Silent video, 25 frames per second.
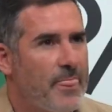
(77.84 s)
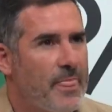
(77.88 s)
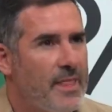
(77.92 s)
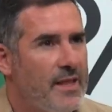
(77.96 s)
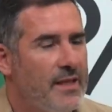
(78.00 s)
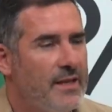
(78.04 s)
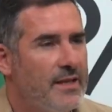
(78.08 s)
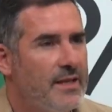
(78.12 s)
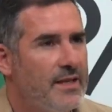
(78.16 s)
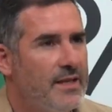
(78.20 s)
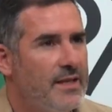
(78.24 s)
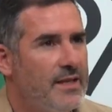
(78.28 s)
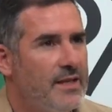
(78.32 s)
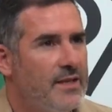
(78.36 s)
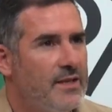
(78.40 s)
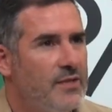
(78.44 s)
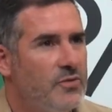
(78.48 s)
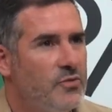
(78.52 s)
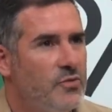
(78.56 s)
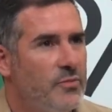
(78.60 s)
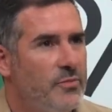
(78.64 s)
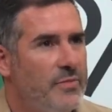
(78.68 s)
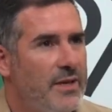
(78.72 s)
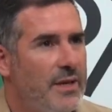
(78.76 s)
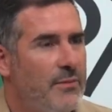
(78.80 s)
eh,
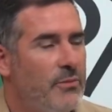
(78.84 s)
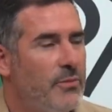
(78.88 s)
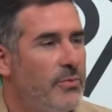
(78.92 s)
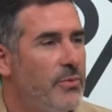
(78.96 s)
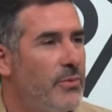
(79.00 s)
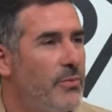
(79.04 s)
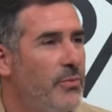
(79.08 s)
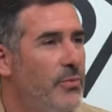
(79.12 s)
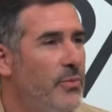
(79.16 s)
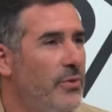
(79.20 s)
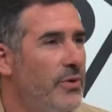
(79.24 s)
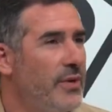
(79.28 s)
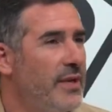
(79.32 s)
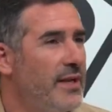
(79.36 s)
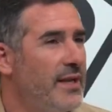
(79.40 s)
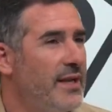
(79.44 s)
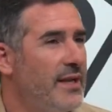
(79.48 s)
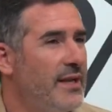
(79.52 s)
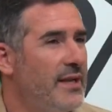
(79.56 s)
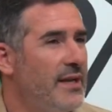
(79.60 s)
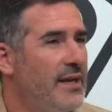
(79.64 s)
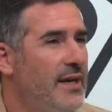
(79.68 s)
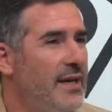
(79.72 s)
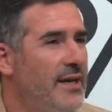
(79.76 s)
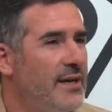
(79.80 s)
dobbiamo
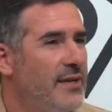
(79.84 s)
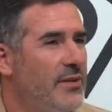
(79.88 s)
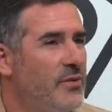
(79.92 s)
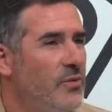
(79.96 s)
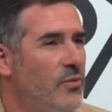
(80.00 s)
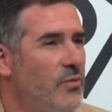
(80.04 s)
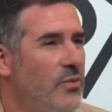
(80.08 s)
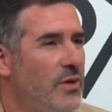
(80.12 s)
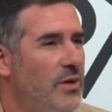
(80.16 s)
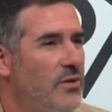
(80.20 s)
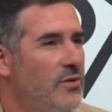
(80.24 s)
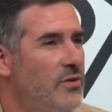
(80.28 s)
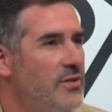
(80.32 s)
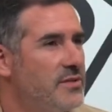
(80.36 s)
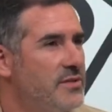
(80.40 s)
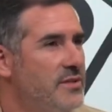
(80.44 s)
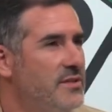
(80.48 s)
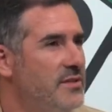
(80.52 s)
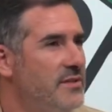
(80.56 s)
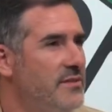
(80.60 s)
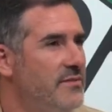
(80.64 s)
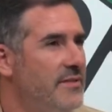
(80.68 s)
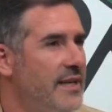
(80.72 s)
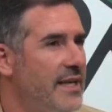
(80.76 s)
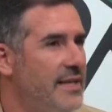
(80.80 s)
proporre anche un qualcosa
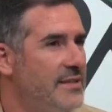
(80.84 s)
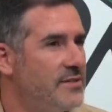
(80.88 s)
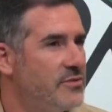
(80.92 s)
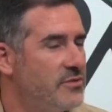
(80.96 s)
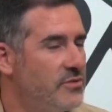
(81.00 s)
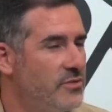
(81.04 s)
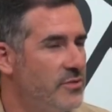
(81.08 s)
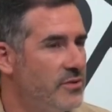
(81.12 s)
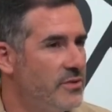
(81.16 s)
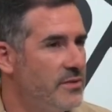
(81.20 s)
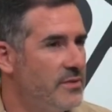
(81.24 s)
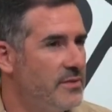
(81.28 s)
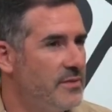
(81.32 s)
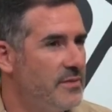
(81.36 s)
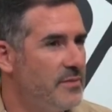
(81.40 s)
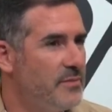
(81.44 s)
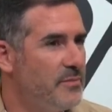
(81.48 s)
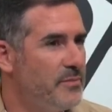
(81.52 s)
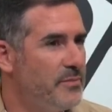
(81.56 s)
di diverso